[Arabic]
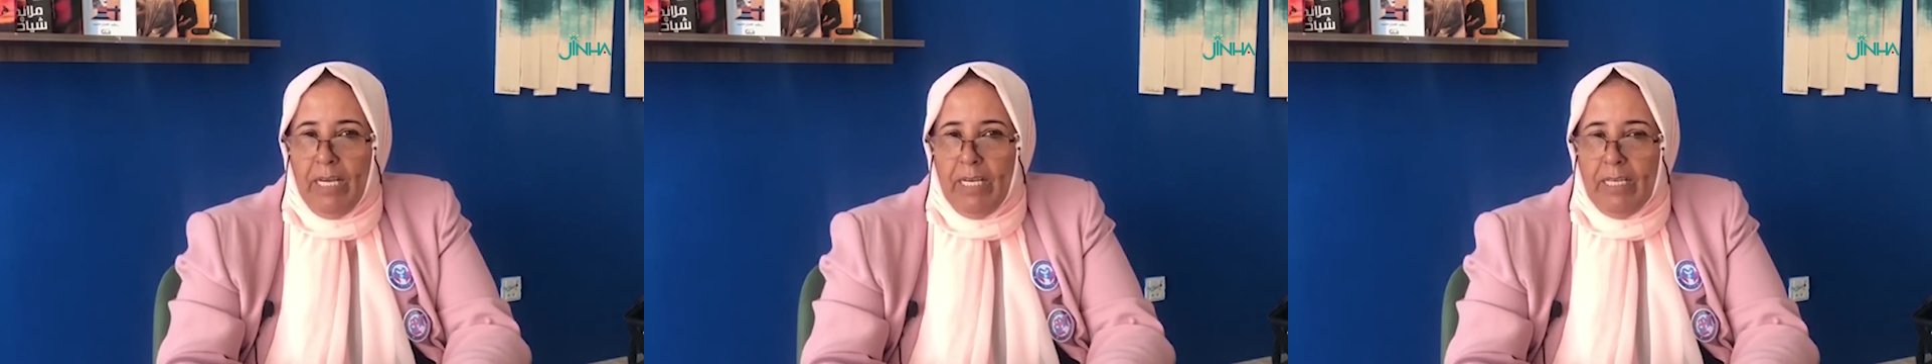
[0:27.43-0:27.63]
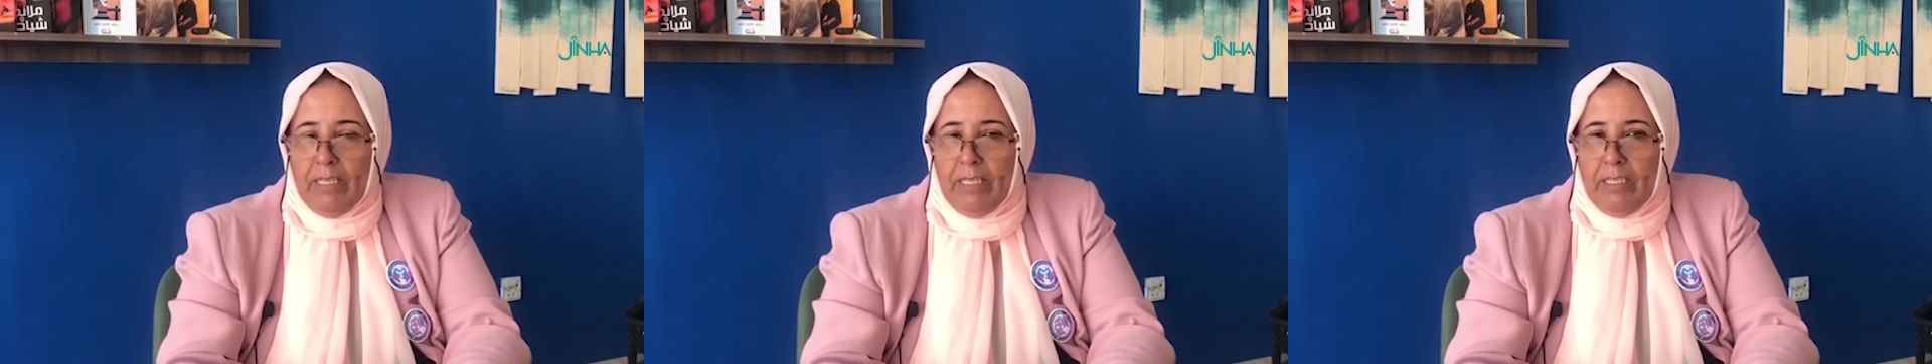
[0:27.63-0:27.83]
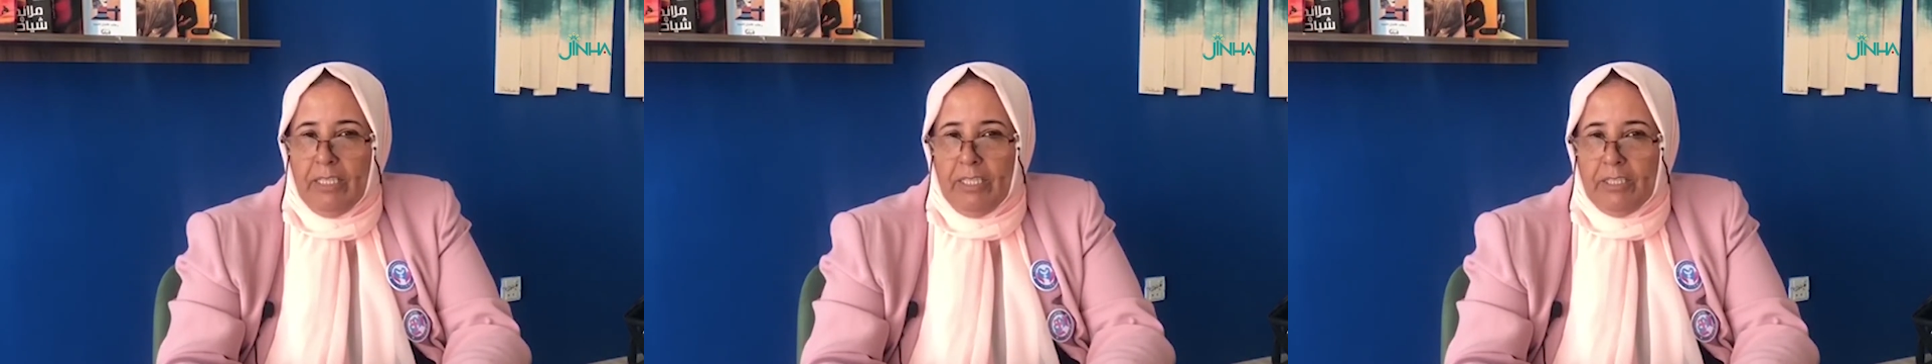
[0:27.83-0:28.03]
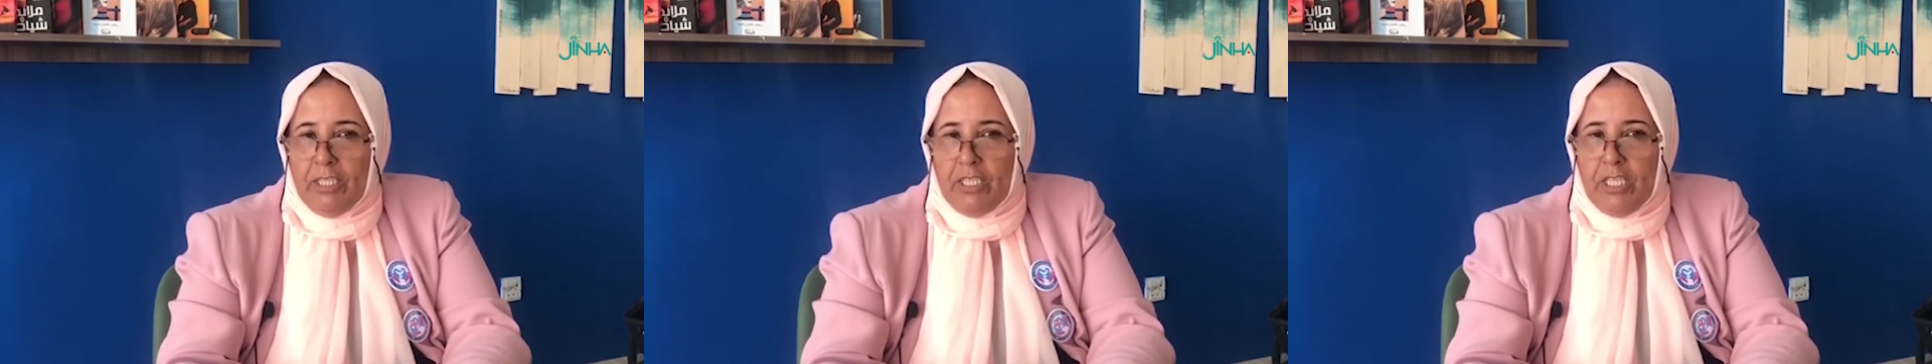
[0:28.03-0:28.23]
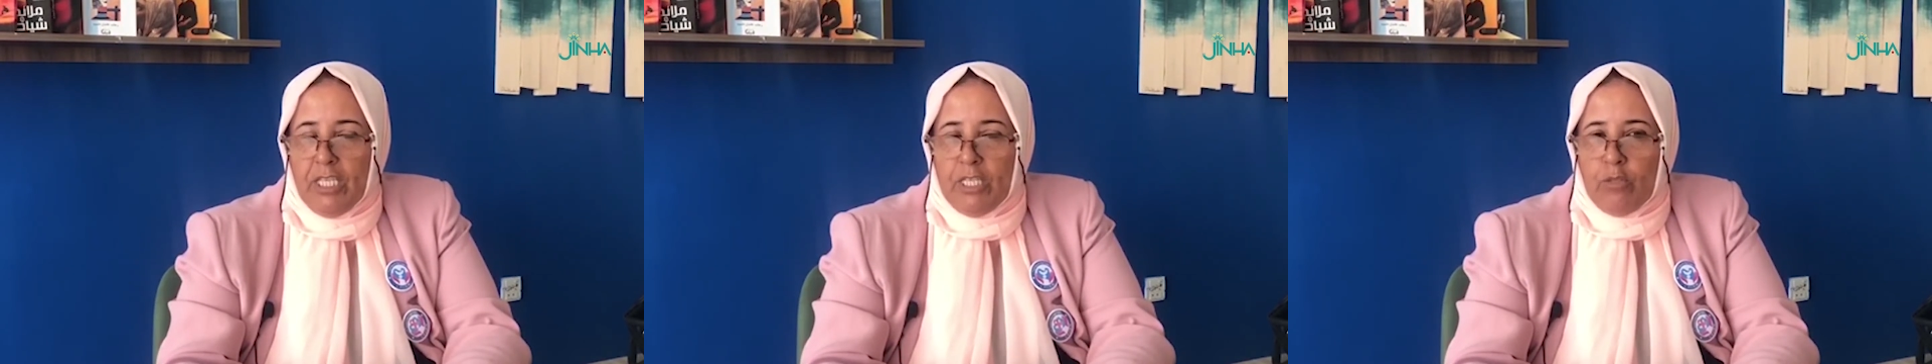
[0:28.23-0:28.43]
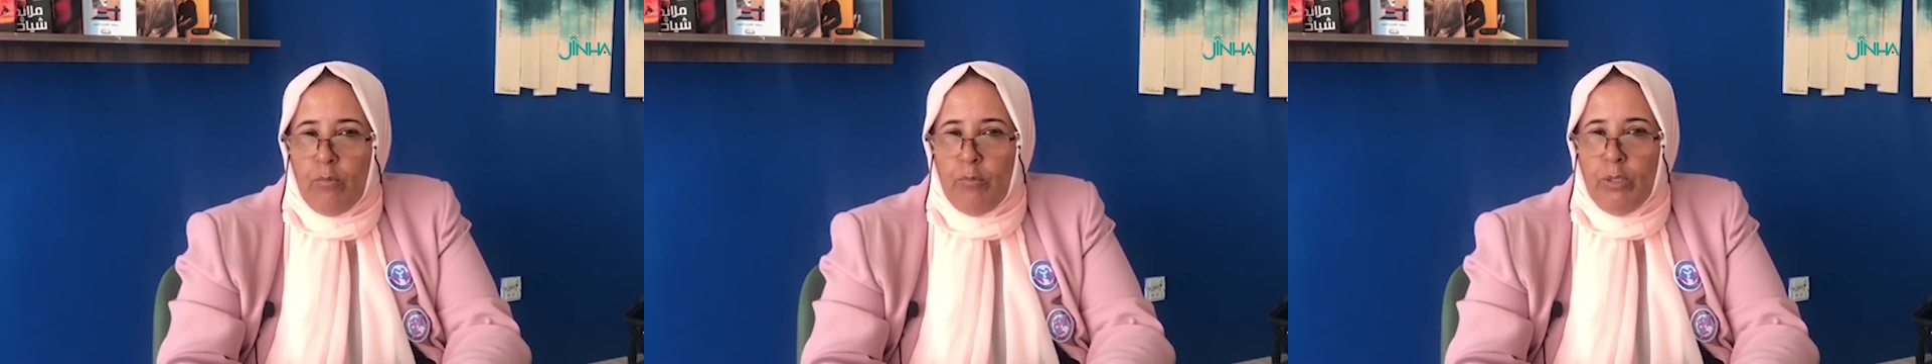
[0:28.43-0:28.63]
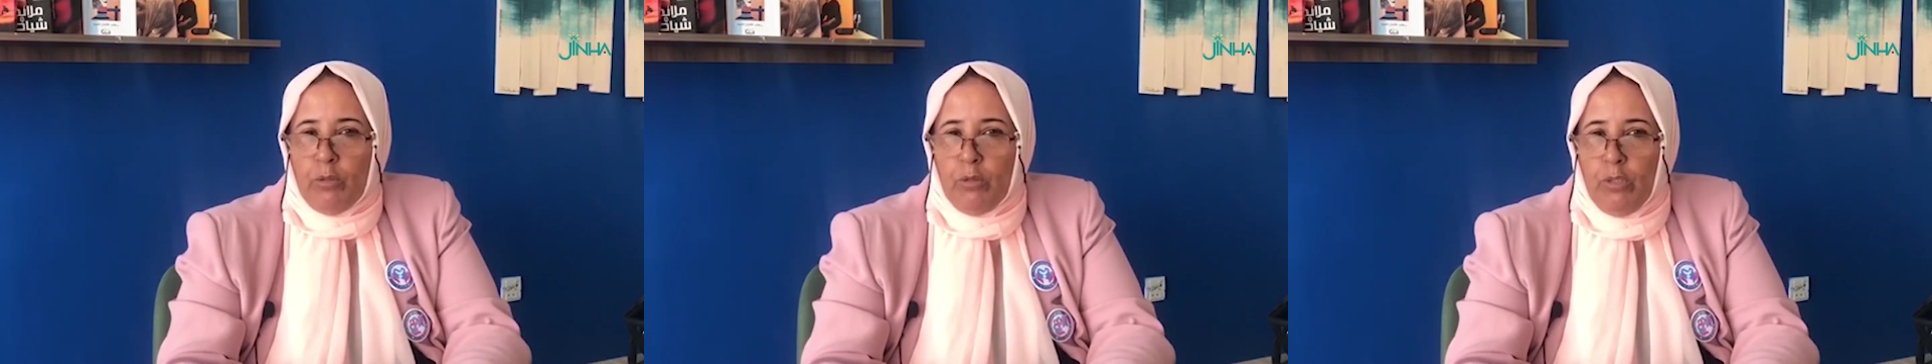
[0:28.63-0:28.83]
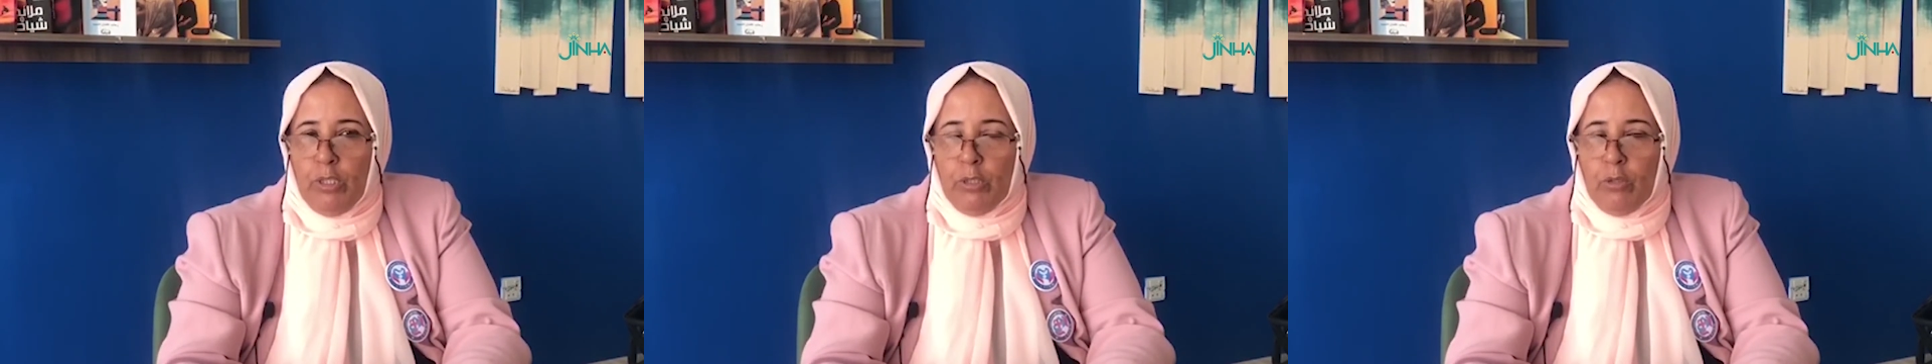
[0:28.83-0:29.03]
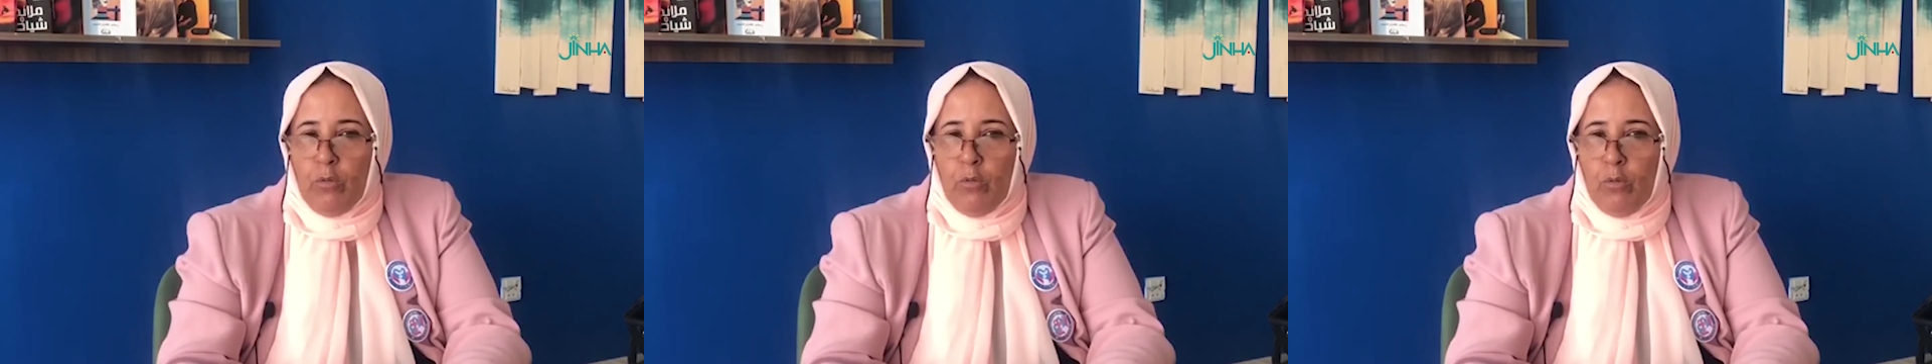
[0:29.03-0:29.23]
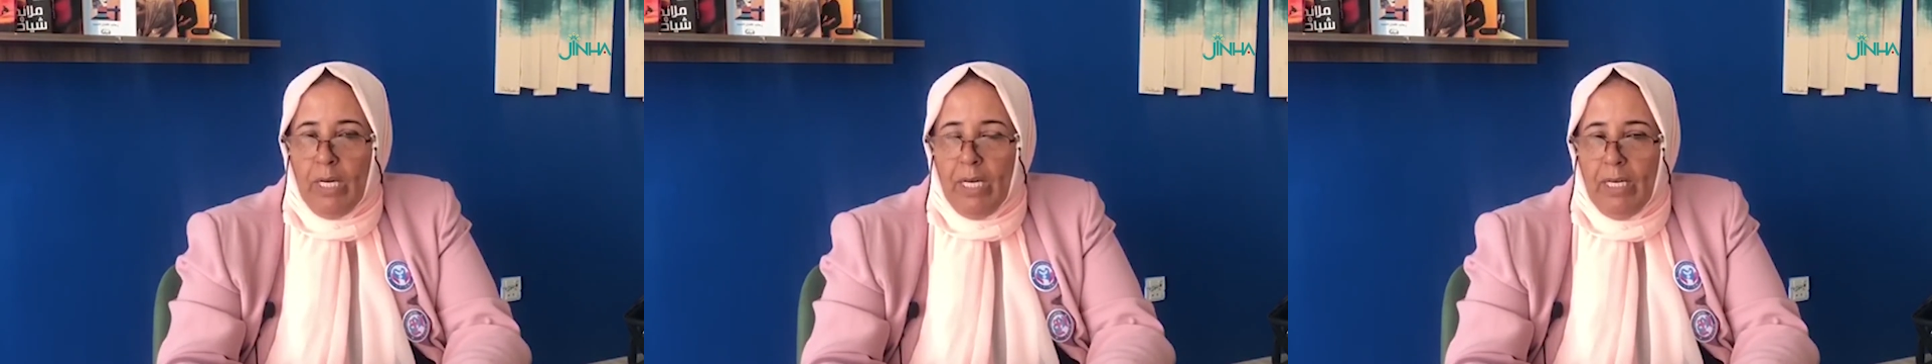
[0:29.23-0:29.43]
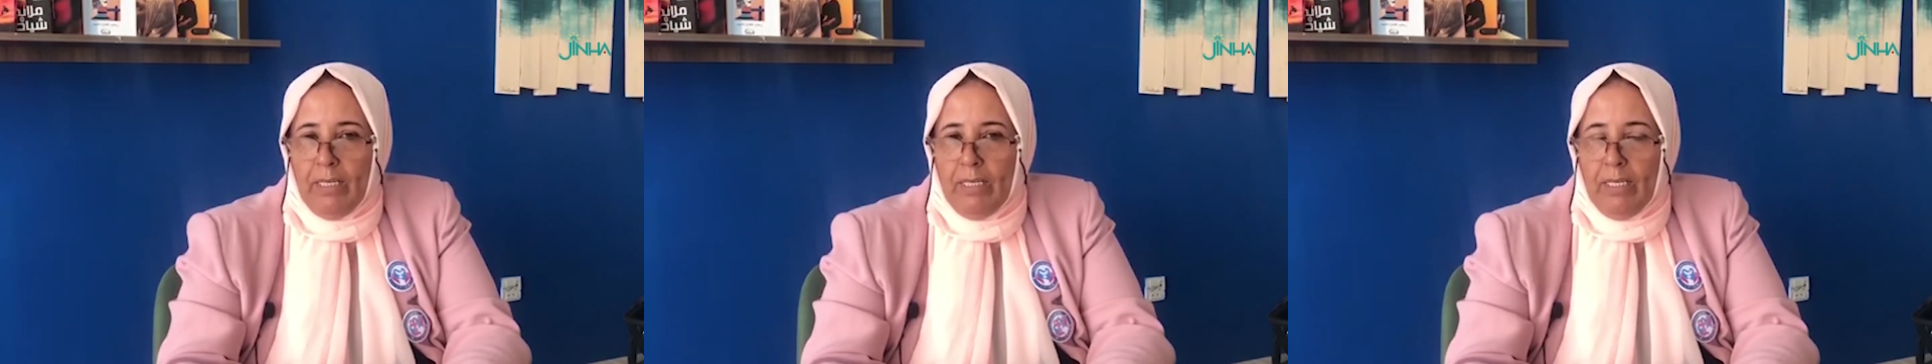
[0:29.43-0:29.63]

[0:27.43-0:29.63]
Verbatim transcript: هذا الاحتجاج وبكل قوة